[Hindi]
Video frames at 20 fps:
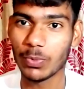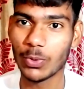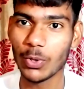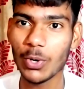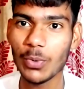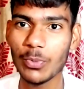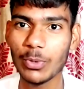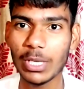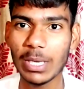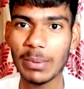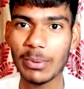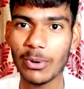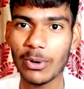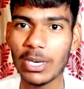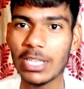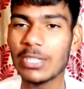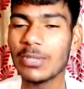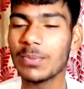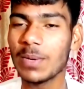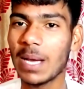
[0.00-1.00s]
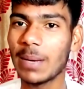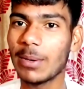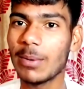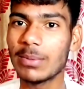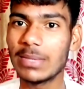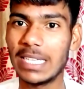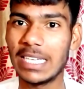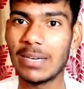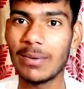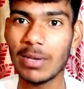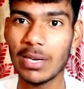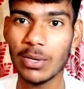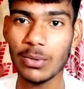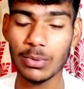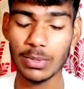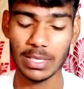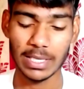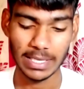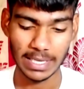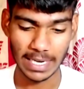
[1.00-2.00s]
दो मुख्य फ्रॉड है जो मैं आपको बताने वाला
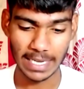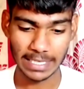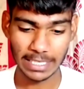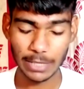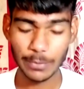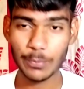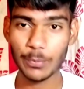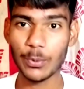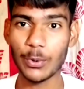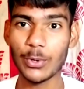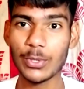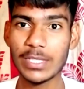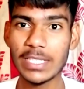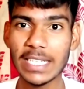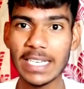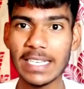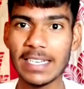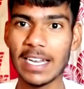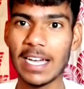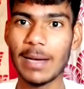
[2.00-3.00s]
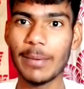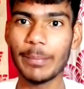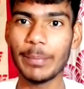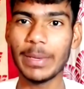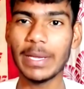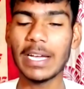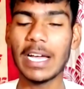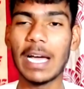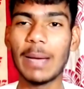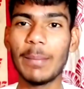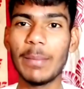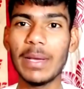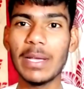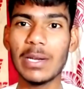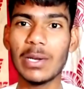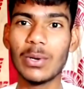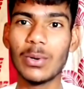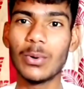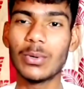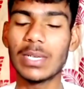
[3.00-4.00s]
हूँ यानी कि फौजी के नाम पे
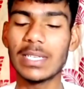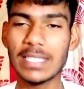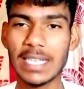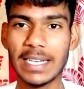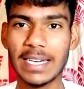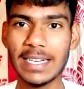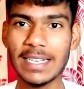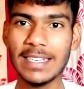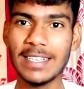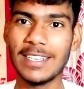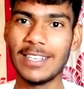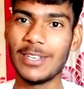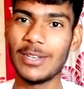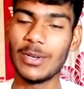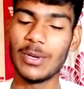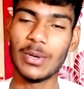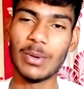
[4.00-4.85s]
हमें लूटा जा रहा है